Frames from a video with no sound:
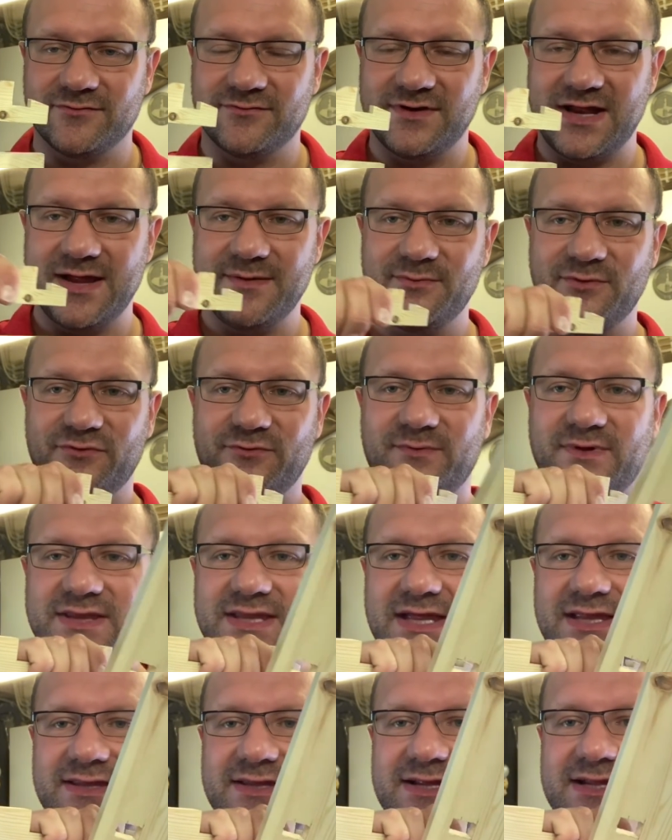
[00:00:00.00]
Vielleicht muss man
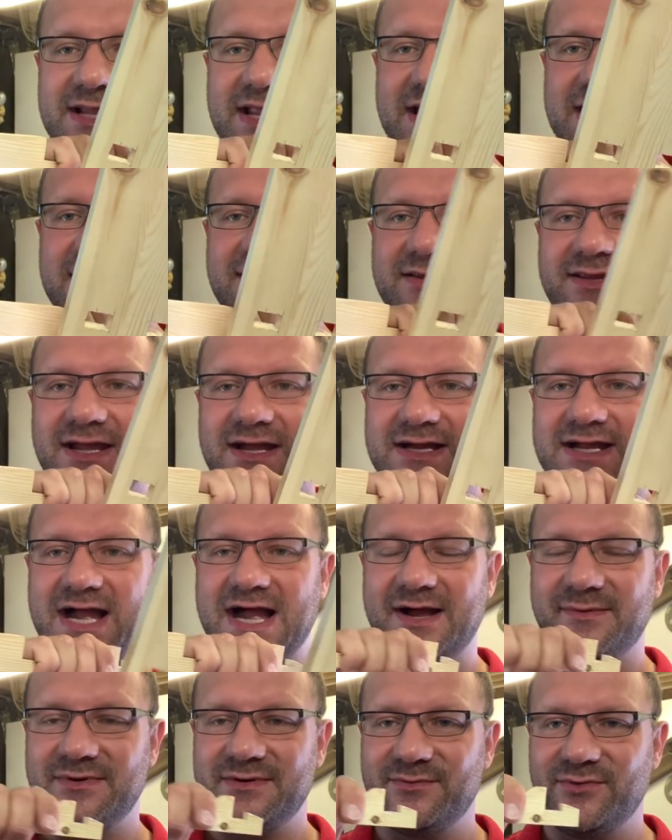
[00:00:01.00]
dann die Länge der
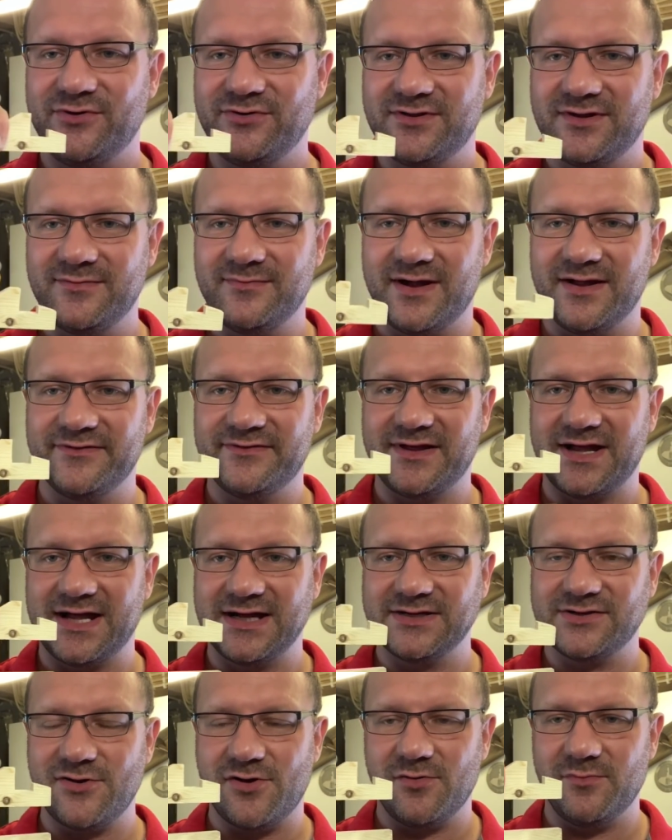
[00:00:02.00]
Gabel, möchte ich mal
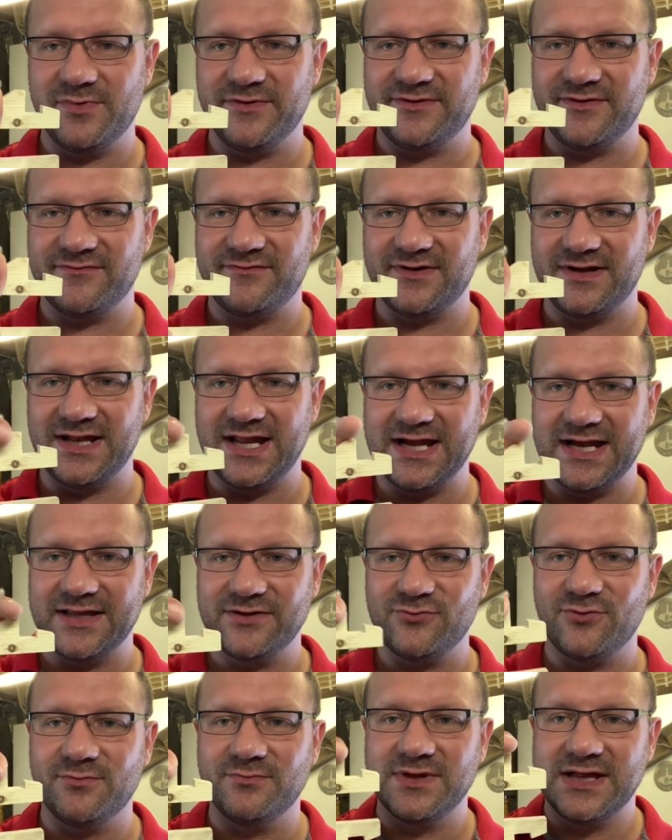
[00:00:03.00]
sagen, noch ein bisschen verlängern,
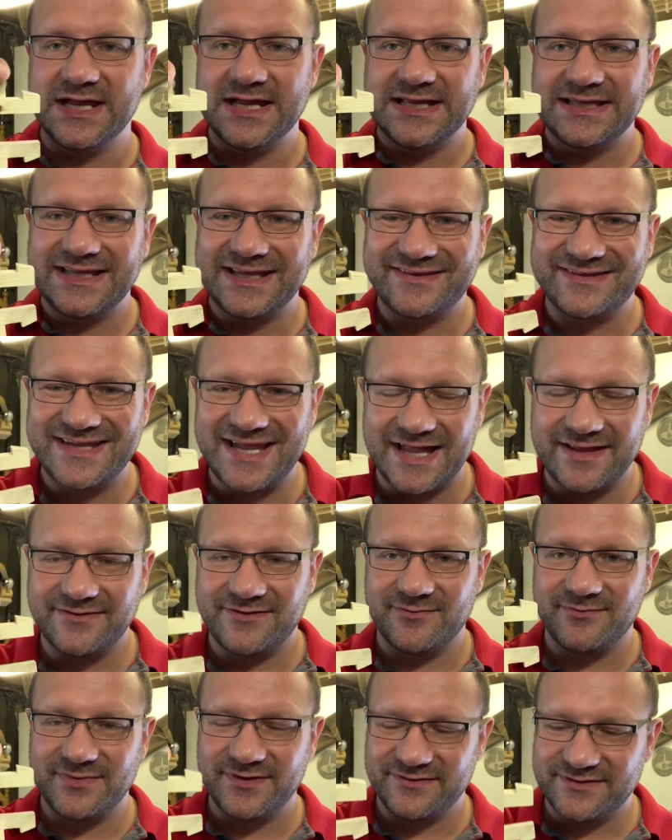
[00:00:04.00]
um das Ganze
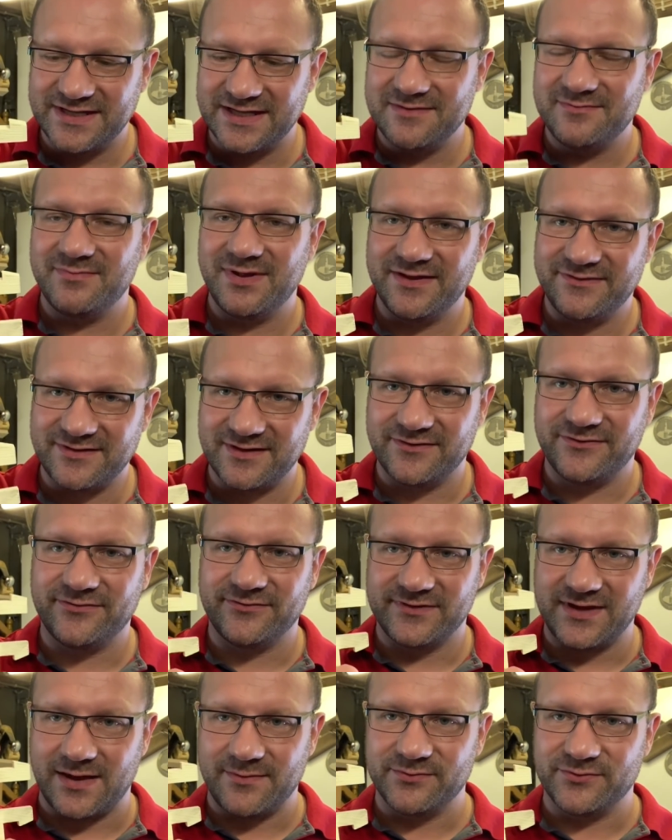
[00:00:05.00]
ein bisschen besser
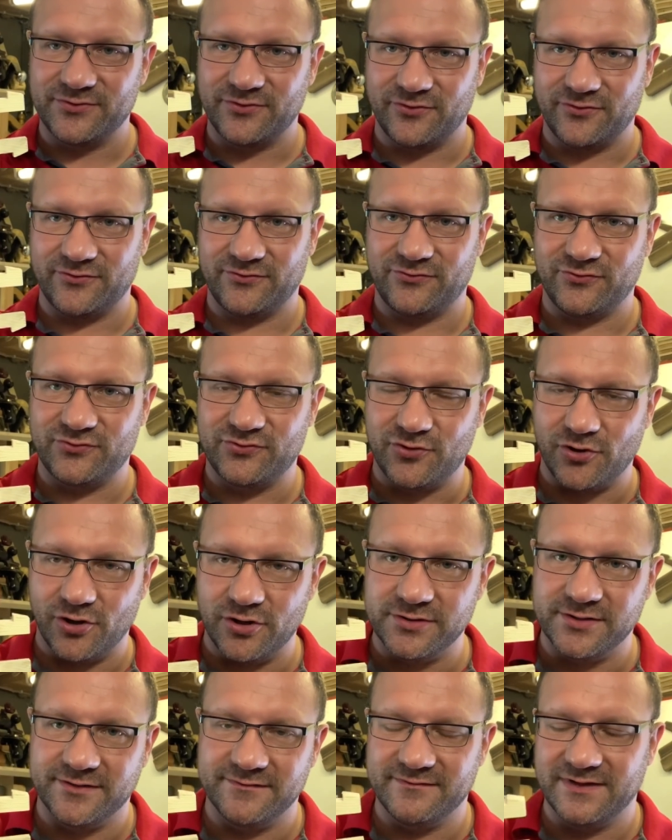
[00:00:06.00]
zusammendrücken zu
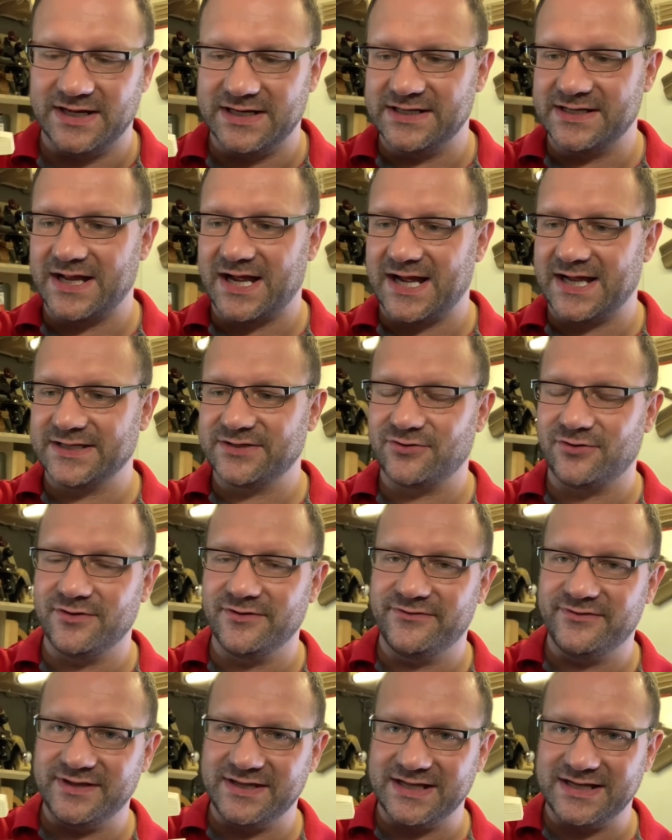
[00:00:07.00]
können, weil ein
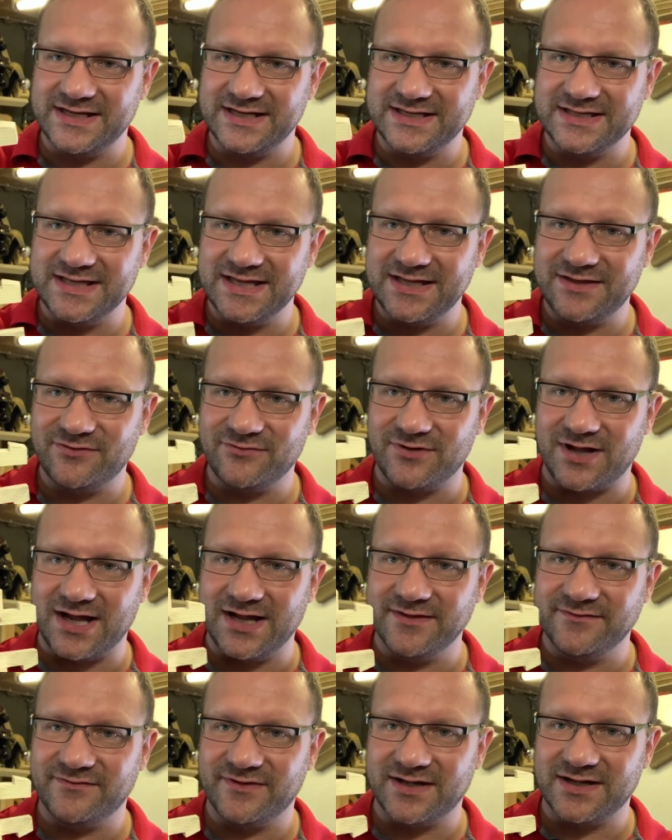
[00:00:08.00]
Hartholz sicherlich nicht so
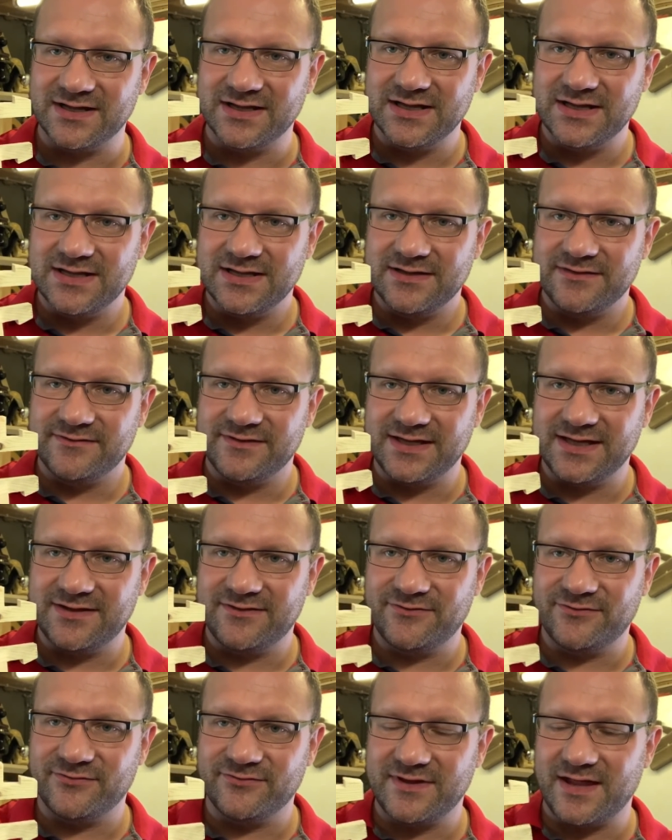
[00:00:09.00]
einfach sich
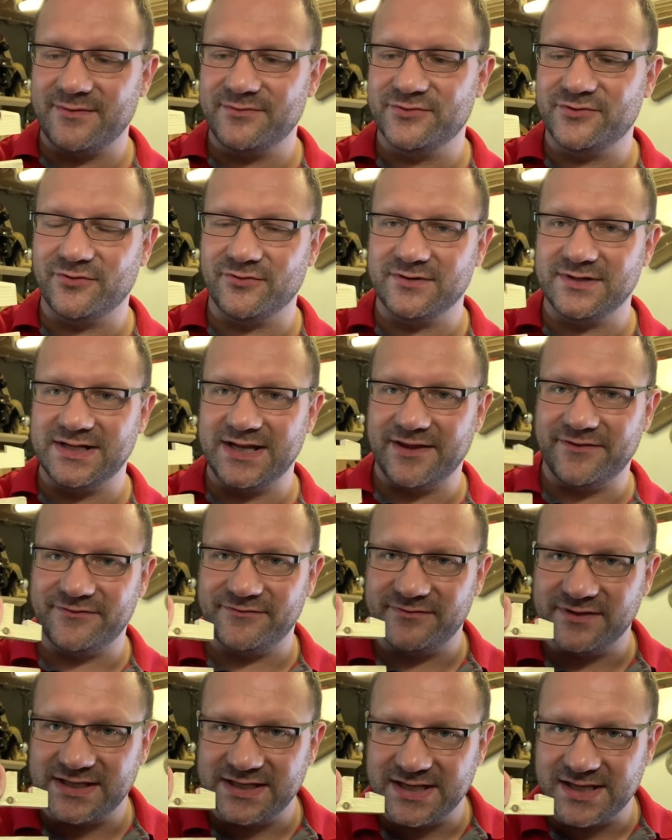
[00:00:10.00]
zusammendrücken lässt
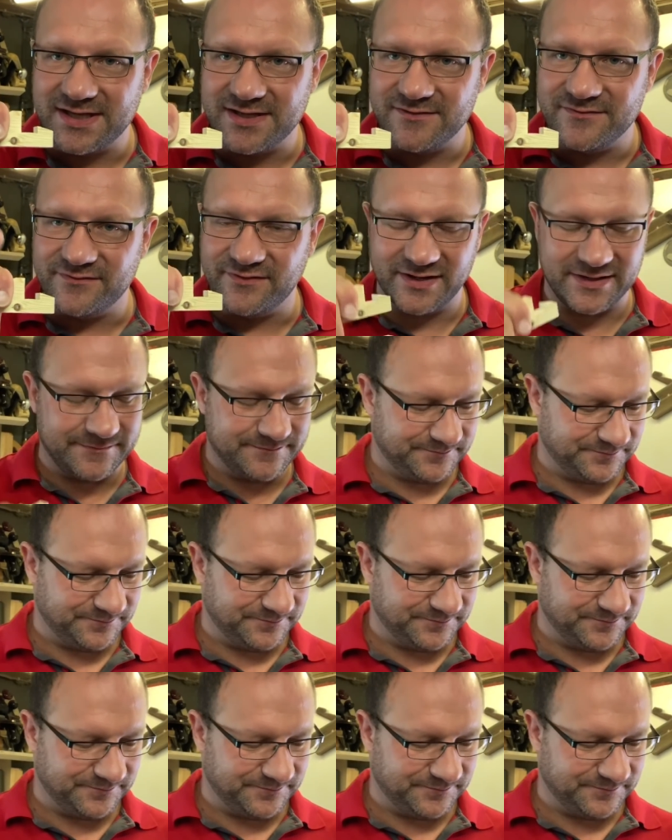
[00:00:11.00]
wie Kiefer.